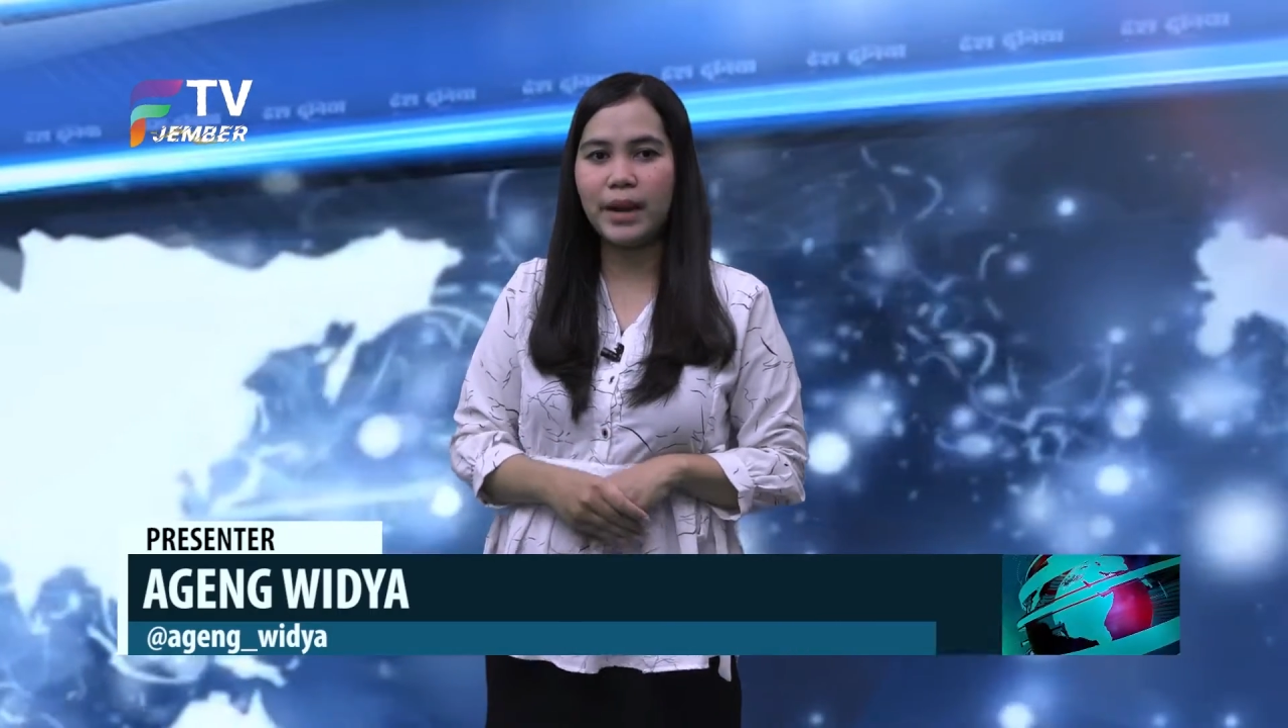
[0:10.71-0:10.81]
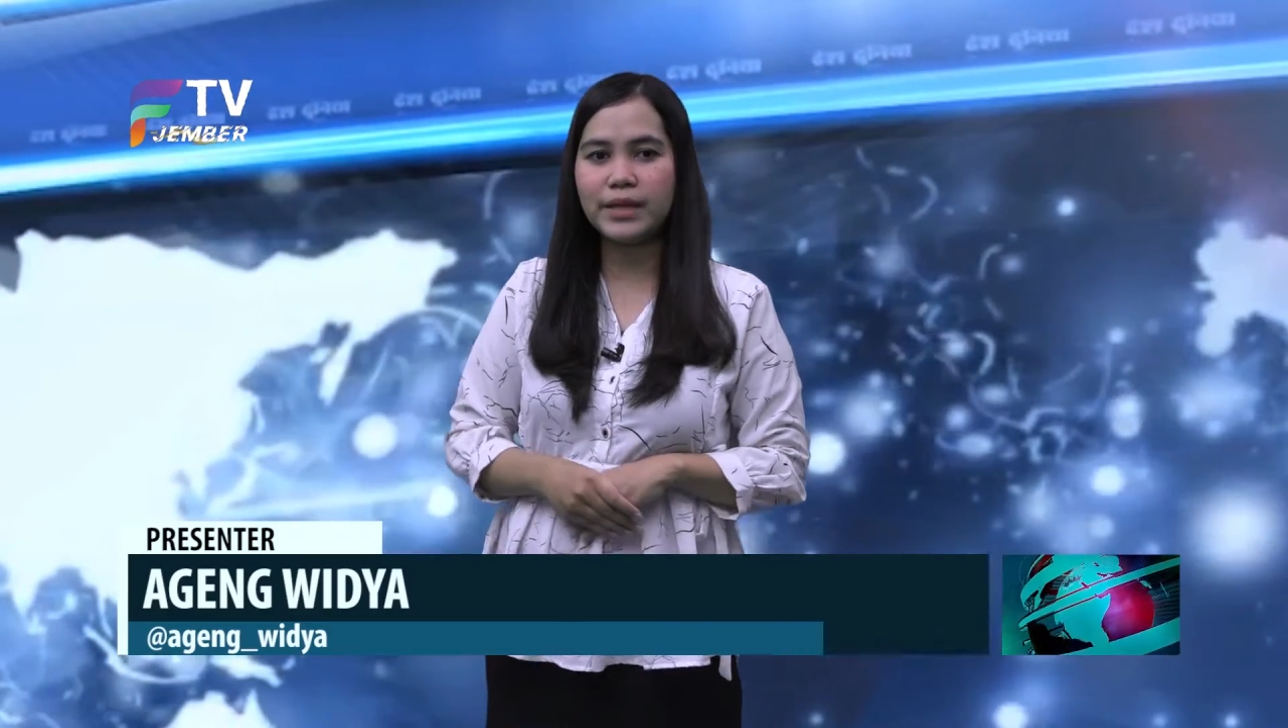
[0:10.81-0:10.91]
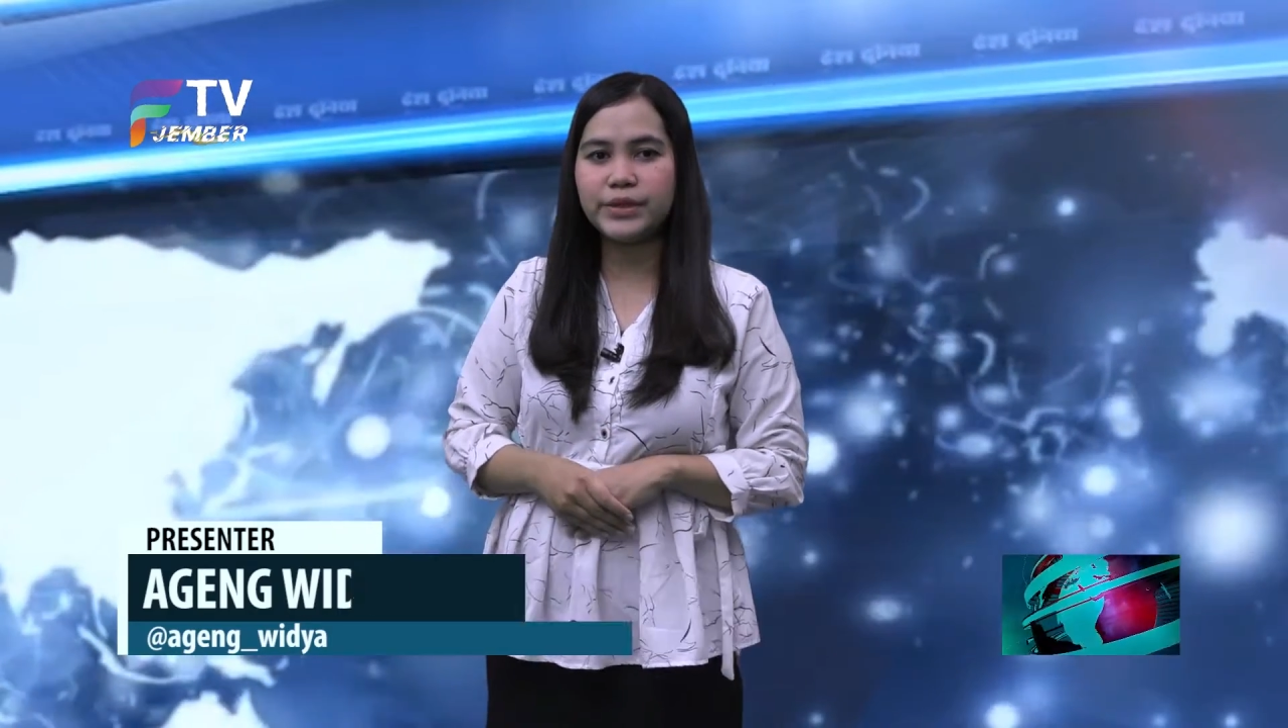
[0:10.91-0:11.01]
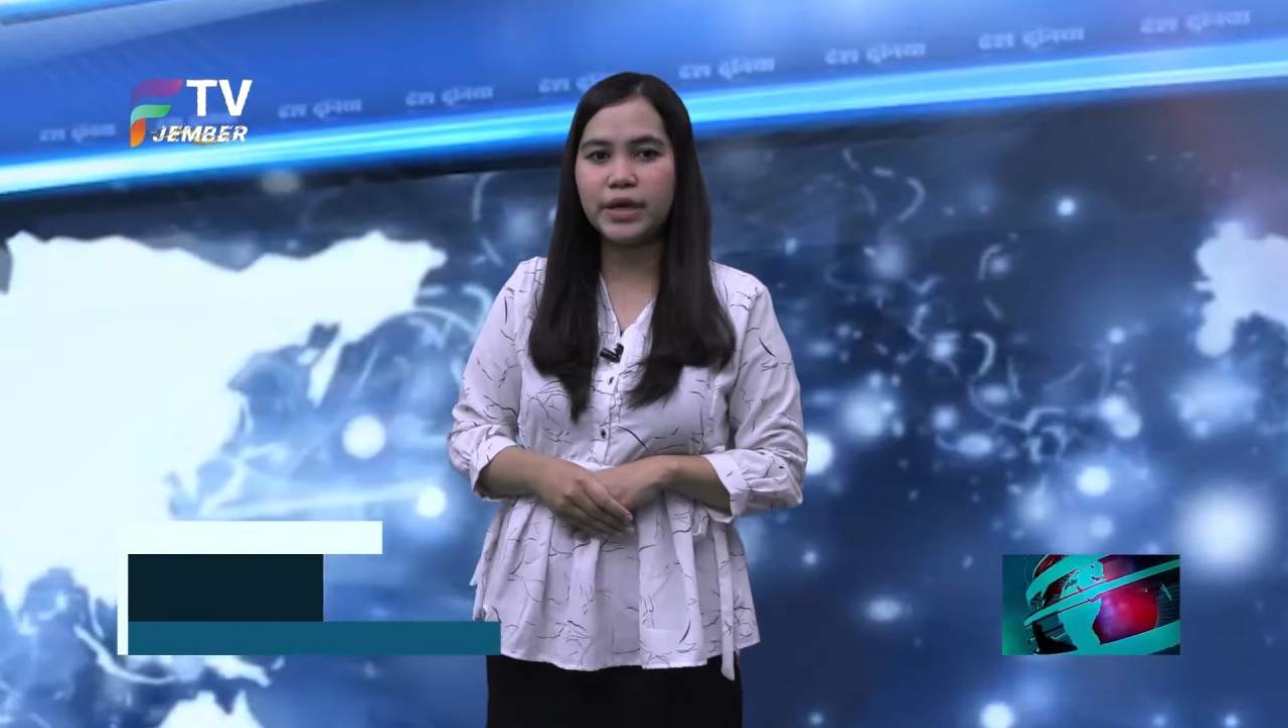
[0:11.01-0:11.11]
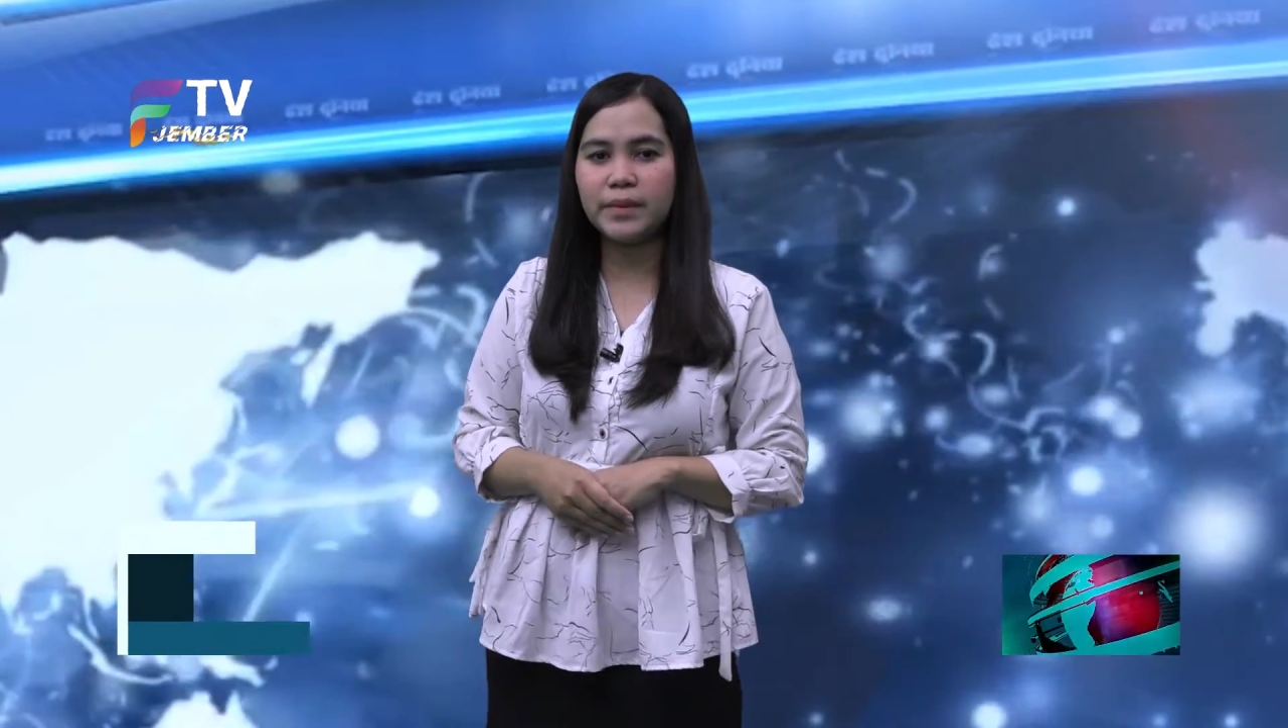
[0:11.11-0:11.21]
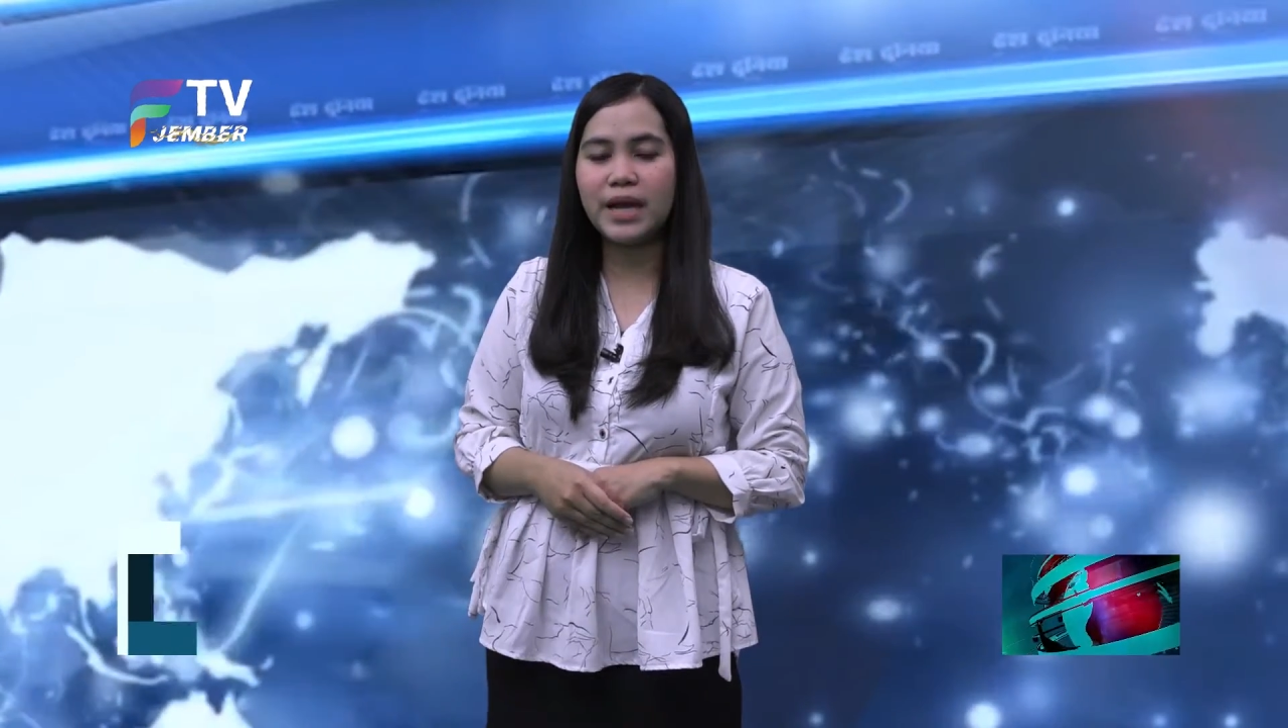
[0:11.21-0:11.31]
belajar